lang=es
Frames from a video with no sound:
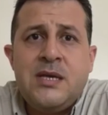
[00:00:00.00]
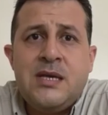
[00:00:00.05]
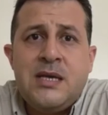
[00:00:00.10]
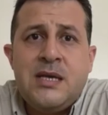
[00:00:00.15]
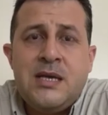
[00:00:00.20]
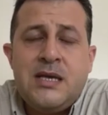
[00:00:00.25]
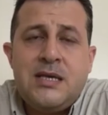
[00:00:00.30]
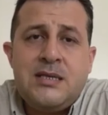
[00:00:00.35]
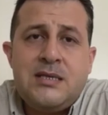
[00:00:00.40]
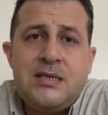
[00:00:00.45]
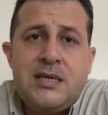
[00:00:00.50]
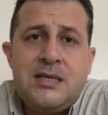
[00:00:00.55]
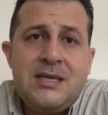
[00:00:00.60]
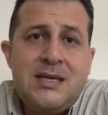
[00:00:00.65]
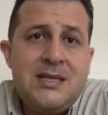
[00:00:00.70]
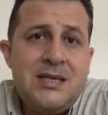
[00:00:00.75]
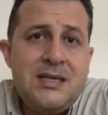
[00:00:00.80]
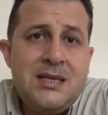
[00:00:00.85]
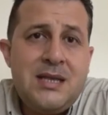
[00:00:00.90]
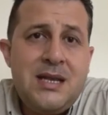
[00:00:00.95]
esa tan
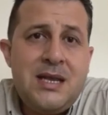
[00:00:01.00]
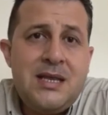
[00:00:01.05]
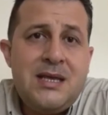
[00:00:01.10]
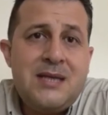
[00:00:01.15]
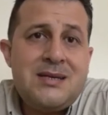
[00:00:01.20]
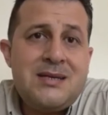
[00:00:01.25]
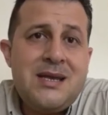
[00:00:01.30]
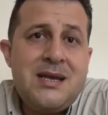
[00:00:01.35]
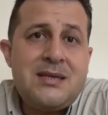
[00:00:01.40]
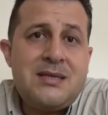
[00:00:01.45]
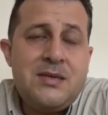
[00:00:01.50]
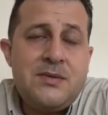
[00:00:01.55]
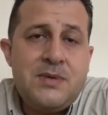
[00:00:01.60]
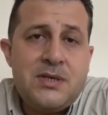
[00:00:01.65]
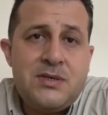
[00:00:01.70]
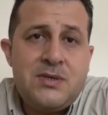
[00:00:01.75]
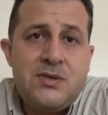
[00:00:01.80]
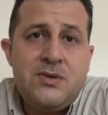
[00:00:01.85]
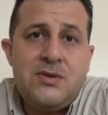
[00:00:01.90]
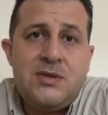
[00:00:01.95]
anhelada
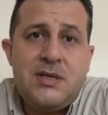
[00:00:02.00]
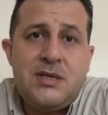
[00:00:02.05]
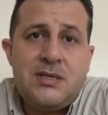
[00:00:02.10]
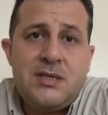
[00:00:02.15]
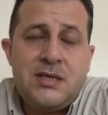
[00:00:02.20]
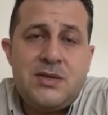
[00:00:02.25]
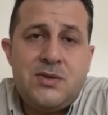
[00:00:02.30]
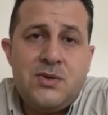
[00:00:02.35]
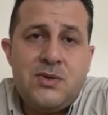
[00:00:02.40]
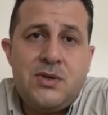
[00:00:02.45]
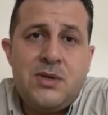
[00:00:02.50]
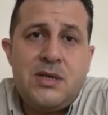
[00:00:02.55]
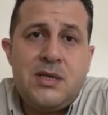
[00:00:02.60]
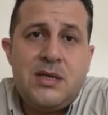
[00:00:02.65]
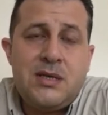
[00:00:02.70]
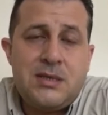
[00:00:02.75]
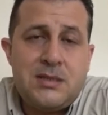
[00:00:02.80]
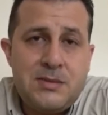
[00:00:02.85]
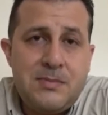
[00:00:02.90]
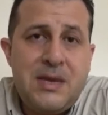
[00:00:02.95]
reactivación del sector
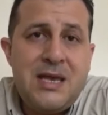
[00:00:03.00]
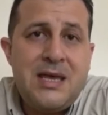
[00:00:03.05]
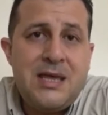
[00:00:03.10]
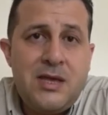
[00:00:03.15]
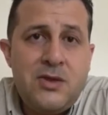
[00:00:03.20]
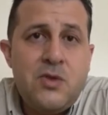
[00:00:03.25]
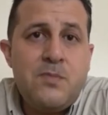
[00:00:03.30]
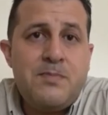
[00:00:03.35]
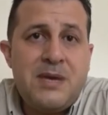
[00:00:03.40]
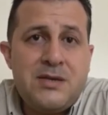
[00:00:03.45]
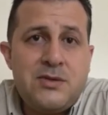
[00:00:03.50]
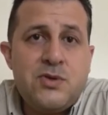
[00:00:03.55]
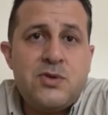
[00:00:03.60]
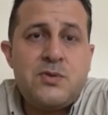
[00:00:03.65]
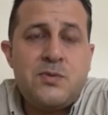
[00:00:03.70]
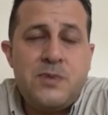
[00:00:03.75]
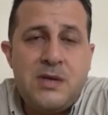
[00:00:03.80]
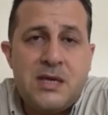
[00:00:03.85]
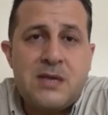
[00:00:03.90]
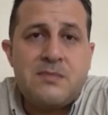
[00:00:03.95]
vaya dando pasos
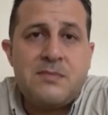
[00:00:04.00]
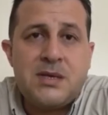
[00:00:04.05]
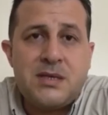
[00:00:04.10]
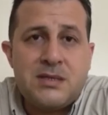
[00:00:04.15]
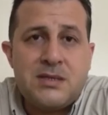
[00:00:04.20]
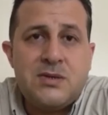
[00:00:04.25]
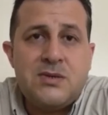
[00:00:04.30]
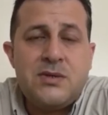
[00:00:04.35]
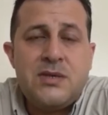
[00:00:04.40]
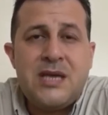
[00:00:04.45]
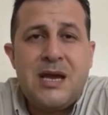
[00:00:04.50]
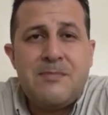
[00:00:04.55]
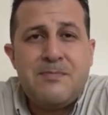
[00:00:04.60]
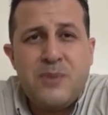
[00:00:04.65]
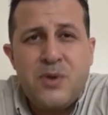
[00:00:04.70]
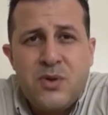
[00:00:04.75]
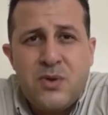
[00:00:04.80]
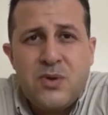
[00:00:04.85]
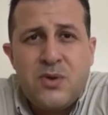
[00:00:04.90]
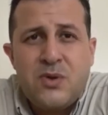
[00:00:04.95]
firmes, ¿no? De a
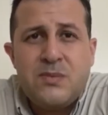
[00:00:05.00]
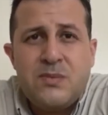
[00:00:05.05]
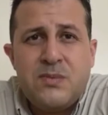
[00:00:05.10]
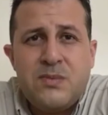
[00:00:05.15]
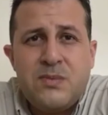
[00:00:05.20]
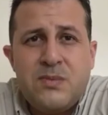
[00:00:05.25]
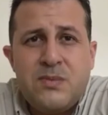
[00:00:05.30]
poco